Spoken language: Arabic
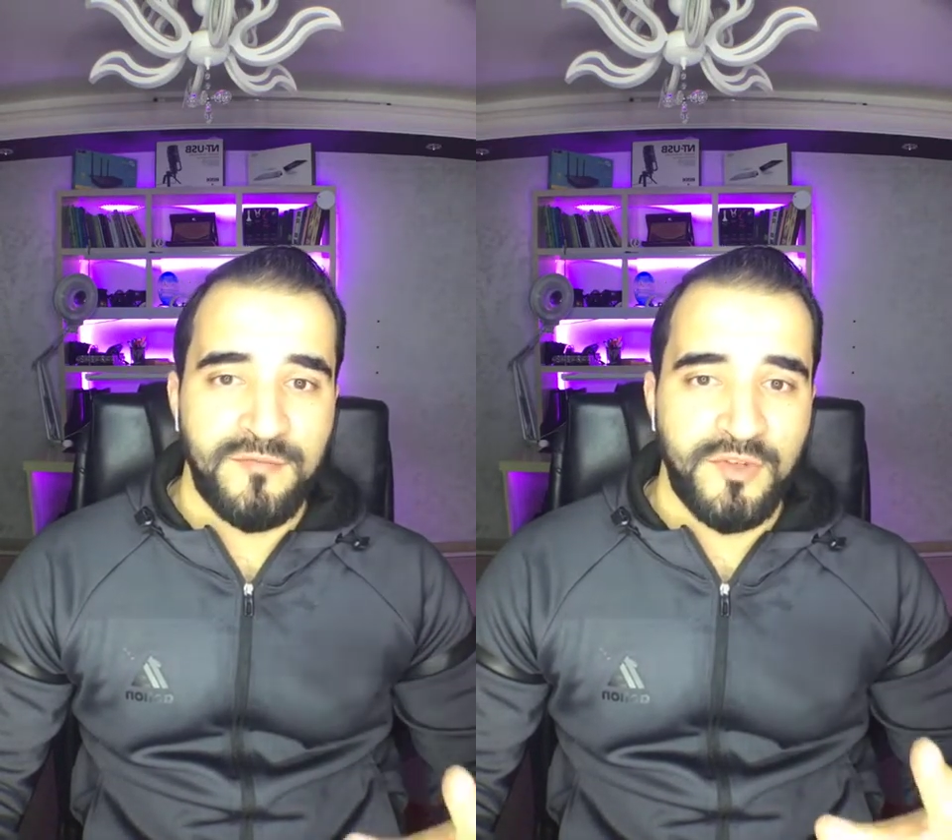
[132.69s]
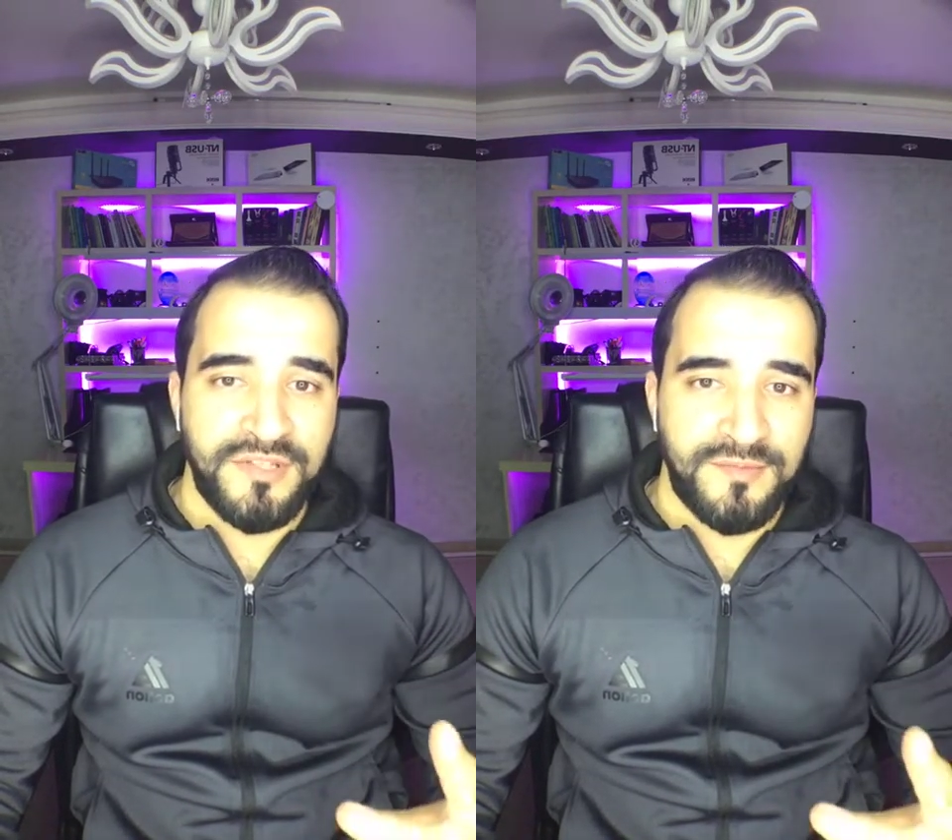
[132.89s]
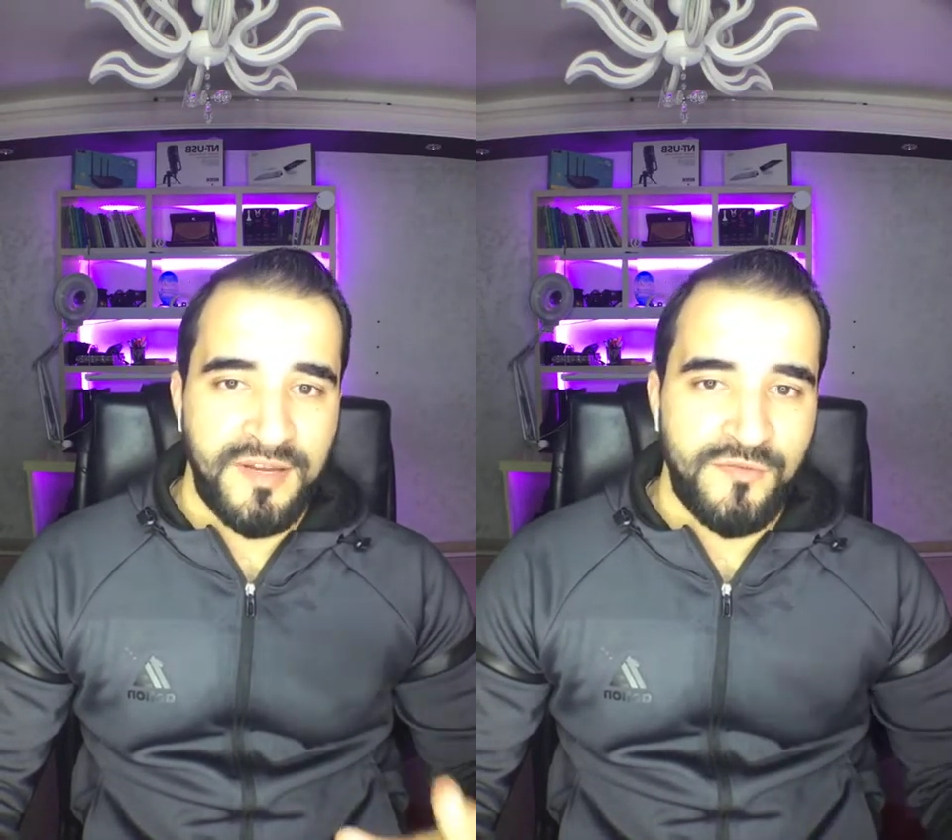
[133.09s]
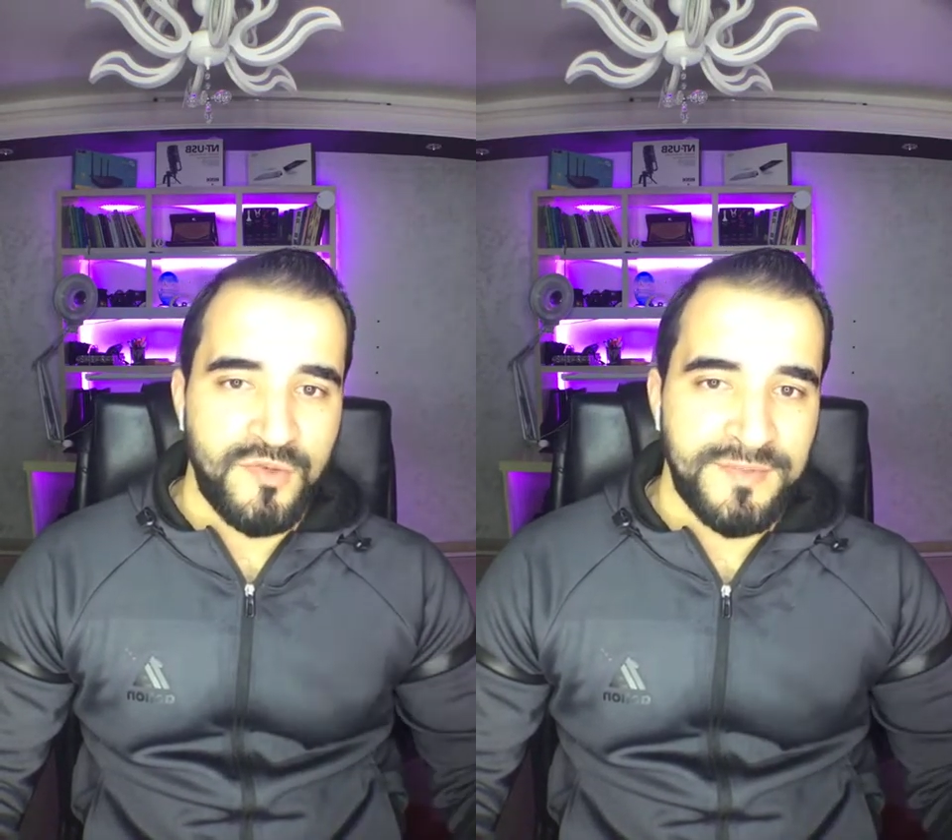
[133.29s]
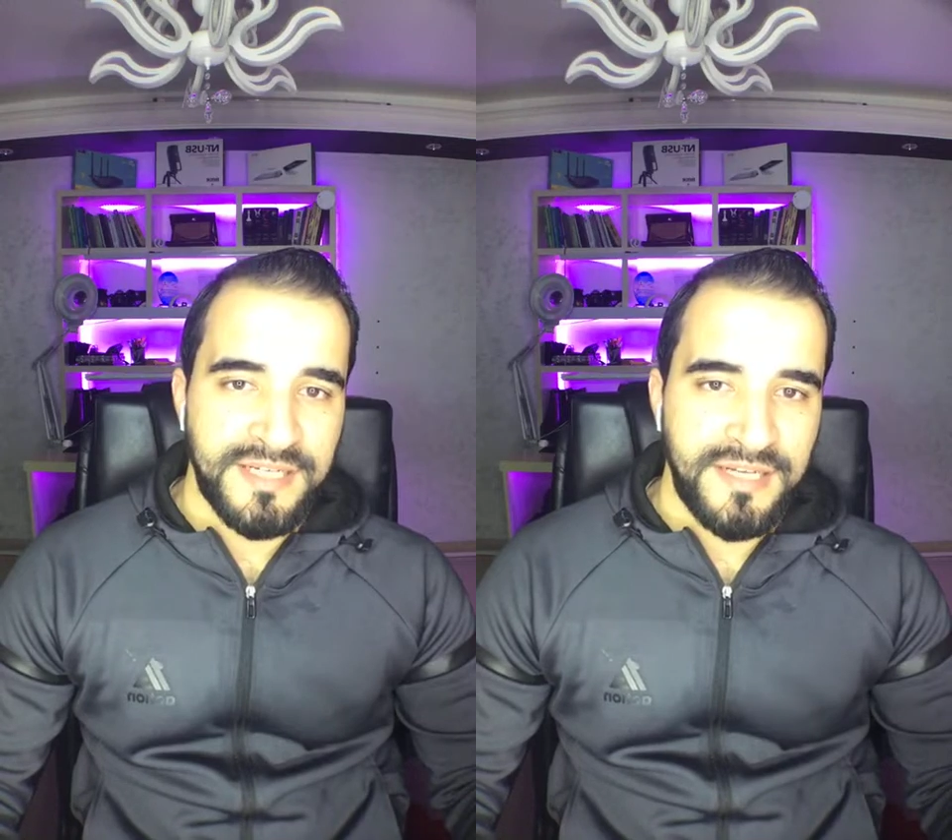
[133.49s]
ممكن نربح
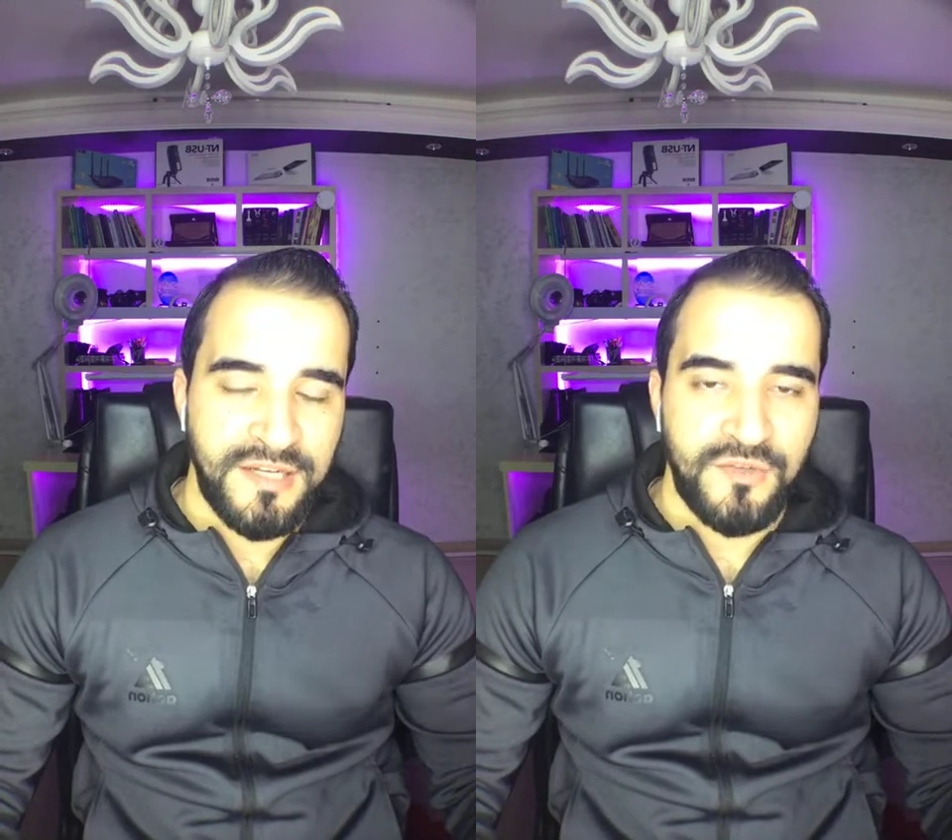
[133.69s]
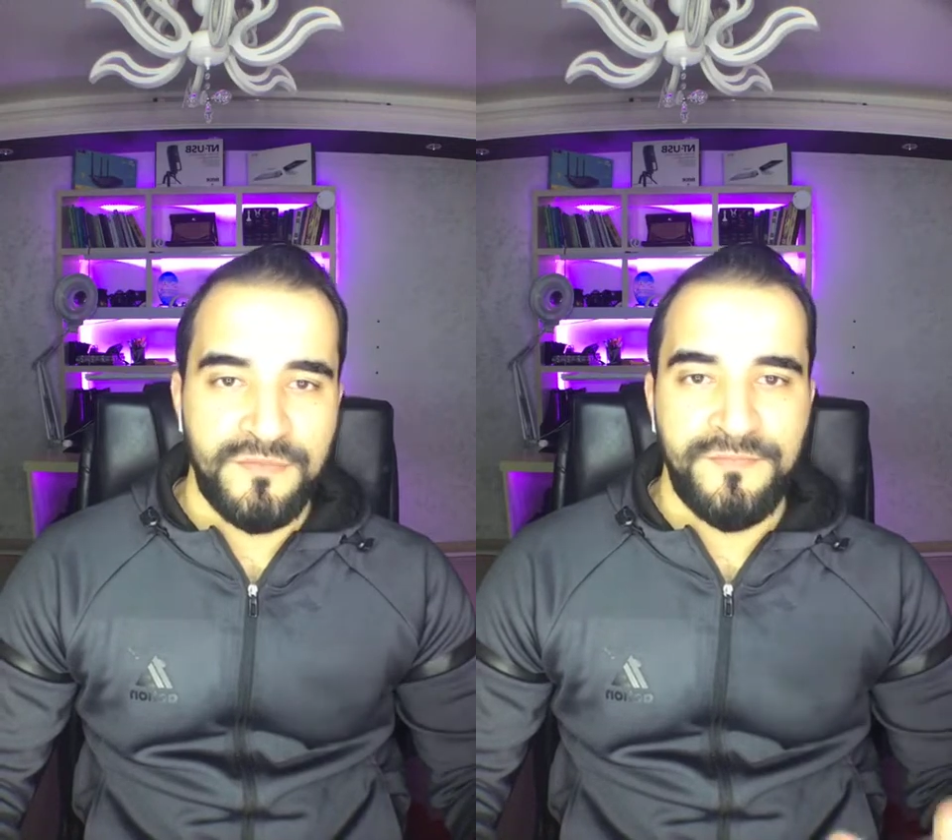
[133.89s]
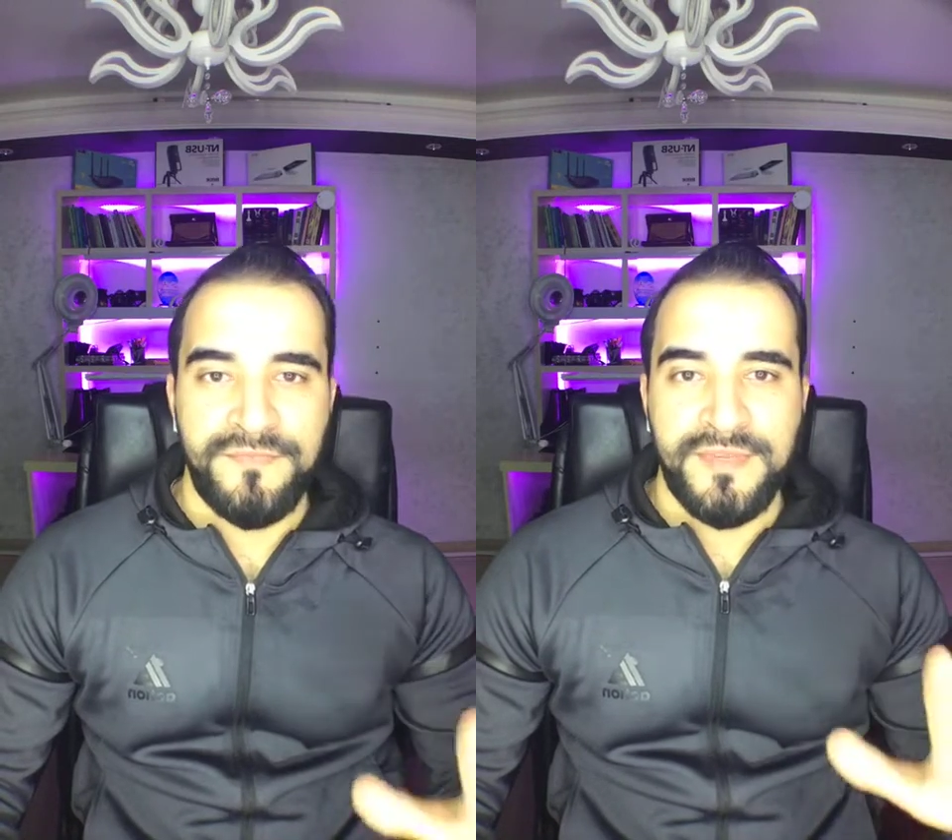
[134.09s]
فلوس من خلاله